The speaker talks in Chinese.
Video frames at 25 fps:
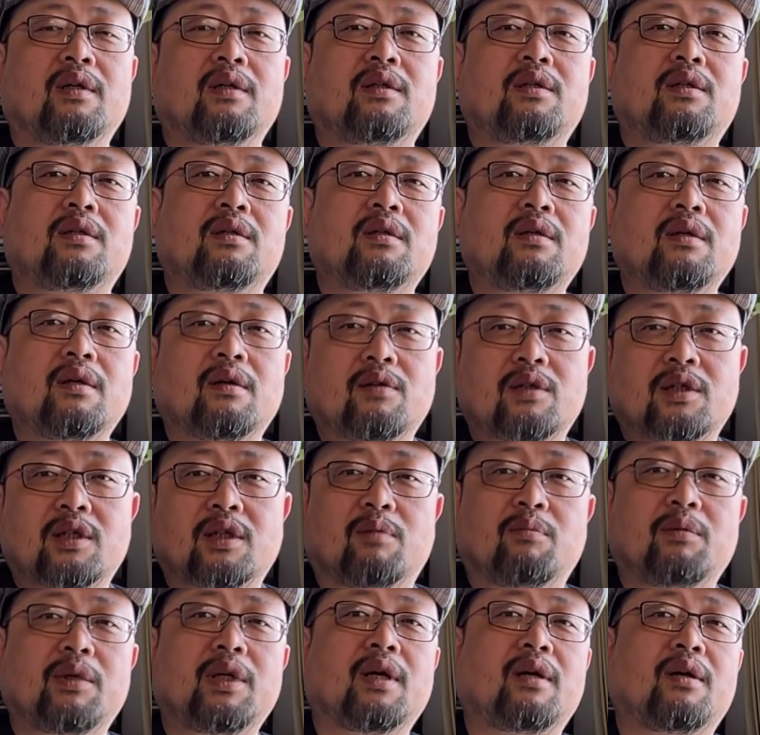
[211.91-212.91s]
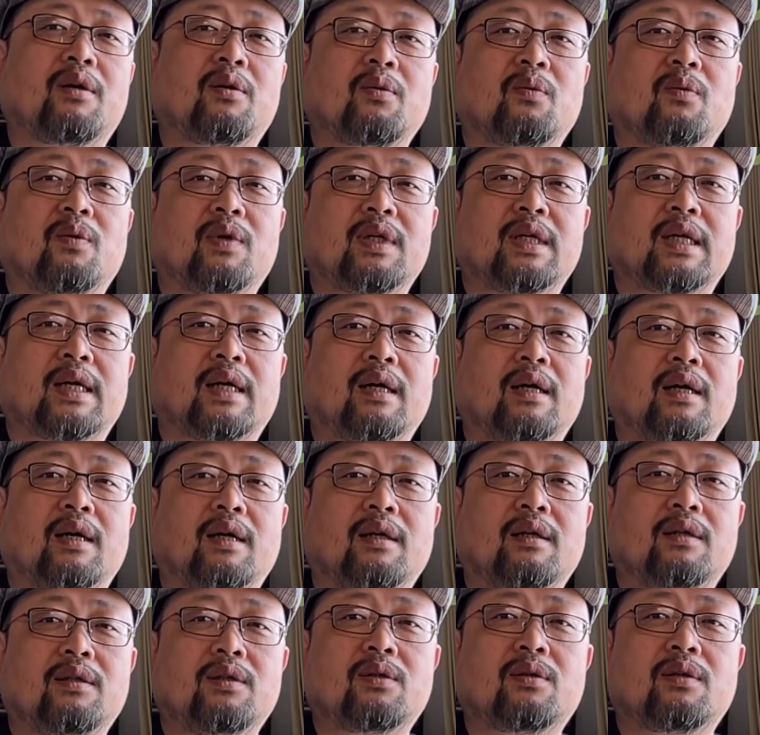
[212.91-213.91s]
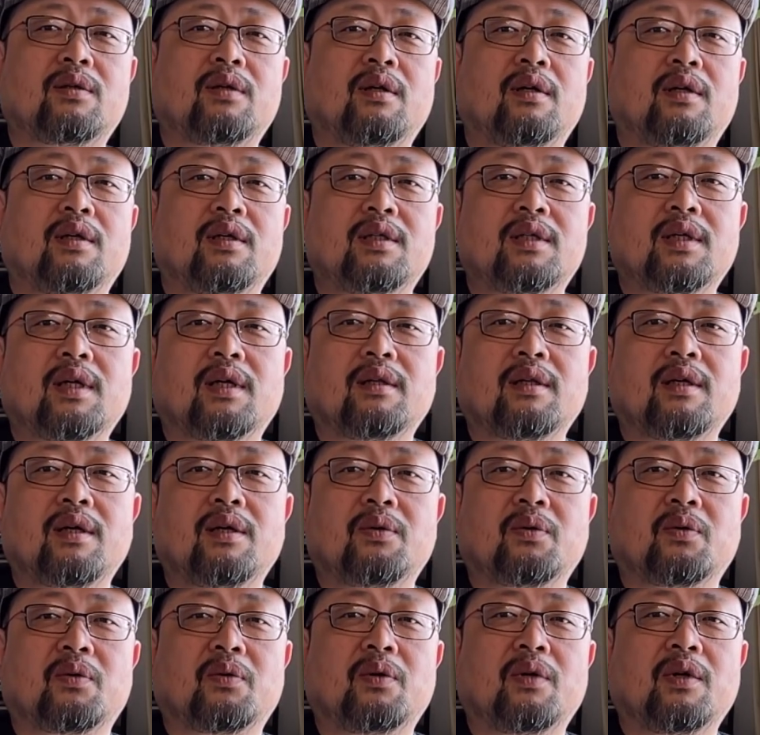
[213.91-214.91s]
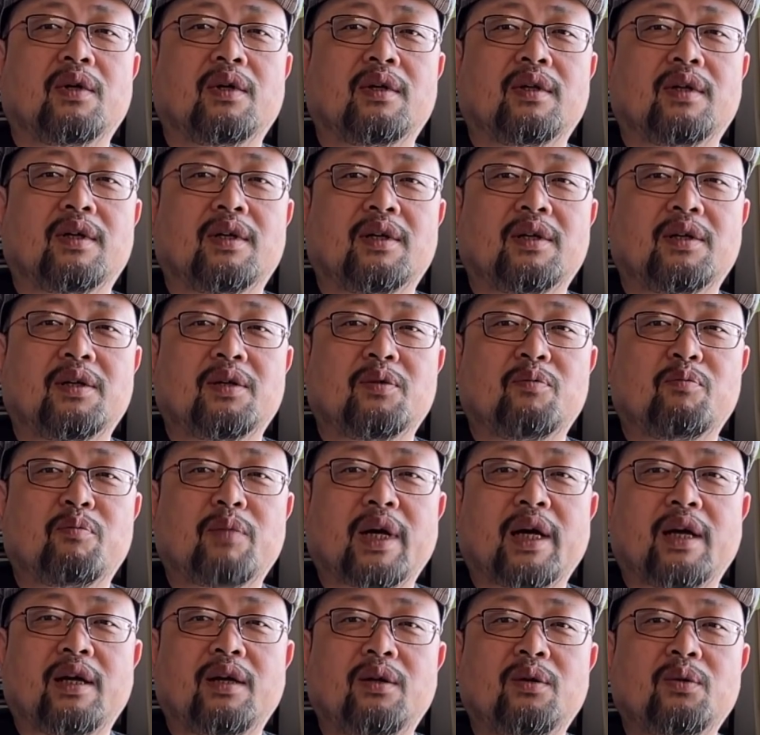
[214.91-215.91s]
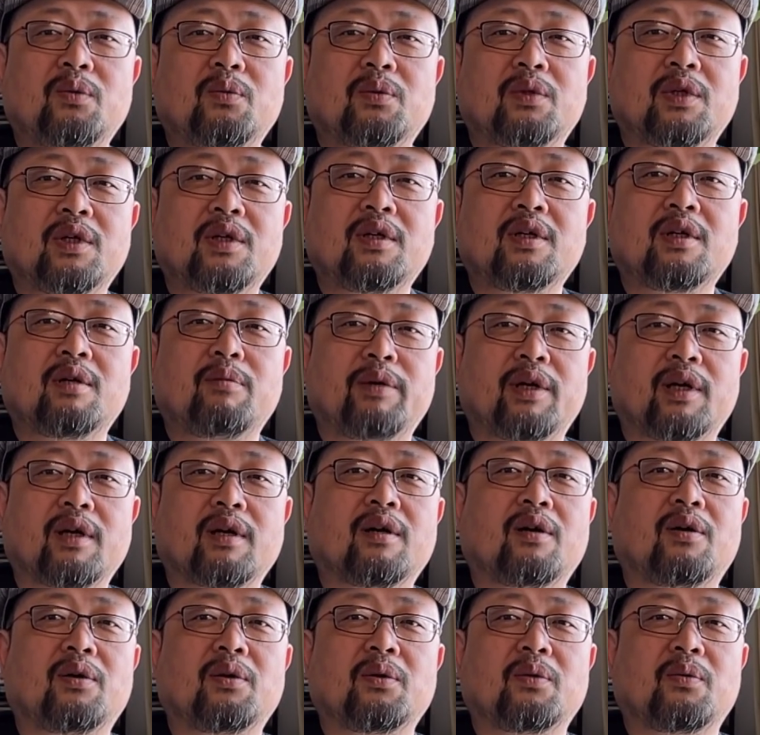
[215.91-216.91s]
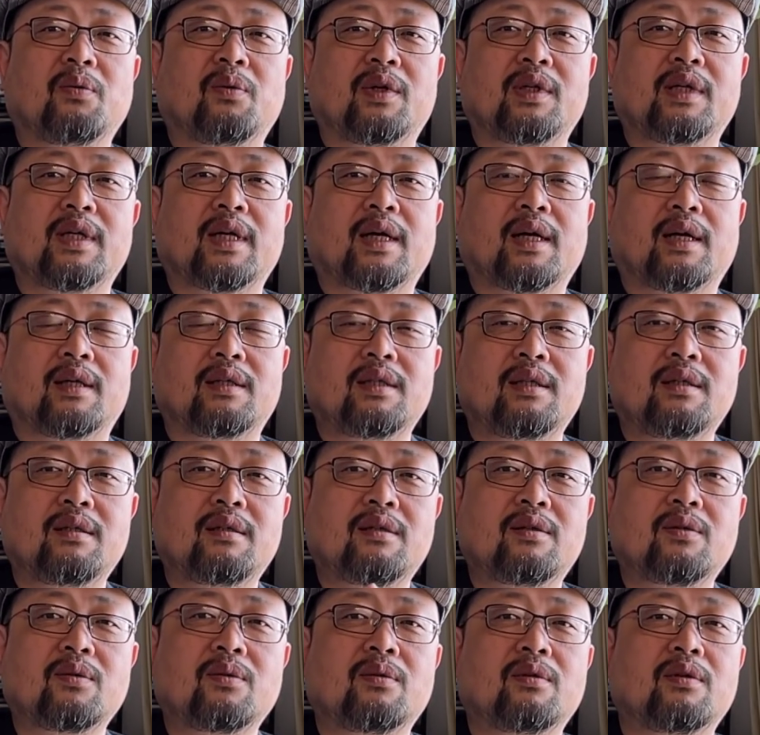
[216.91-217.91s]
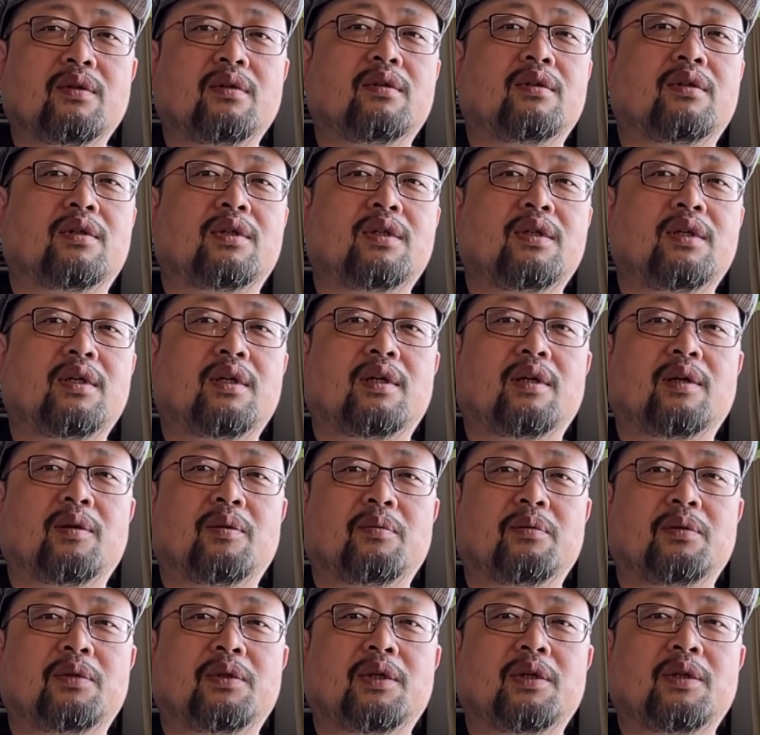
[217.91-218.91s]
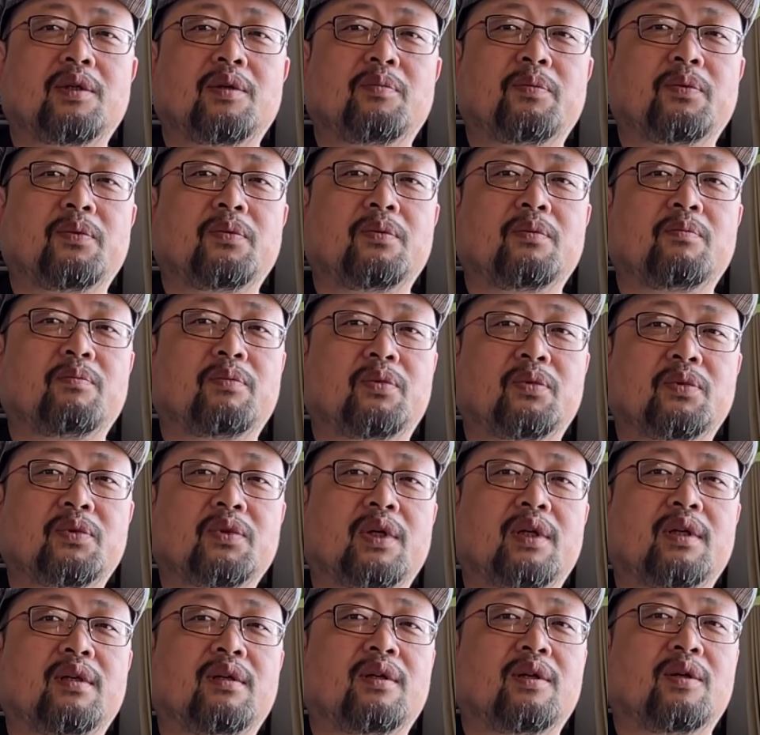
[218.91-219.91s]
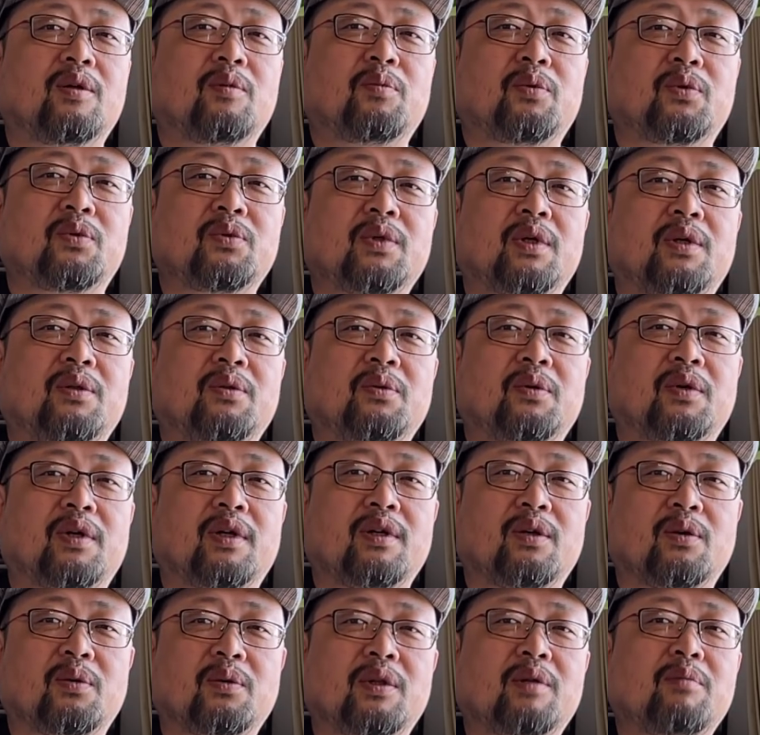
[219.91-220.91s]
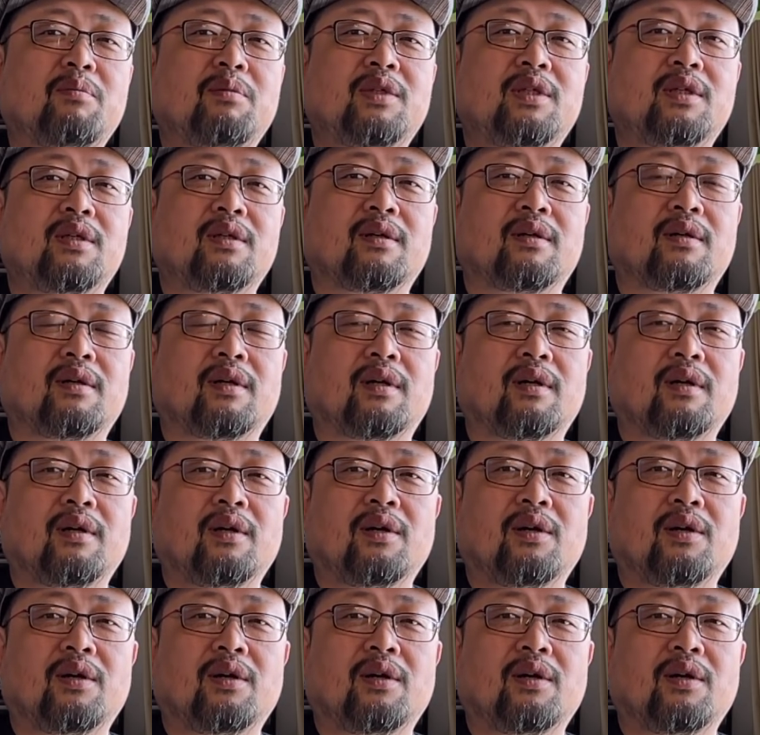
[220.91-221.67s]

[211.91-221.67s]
只有什么样的国家呀？就是像那种呃满意度特别高的国家，其实世界上真的不不算不算多，有那么几个。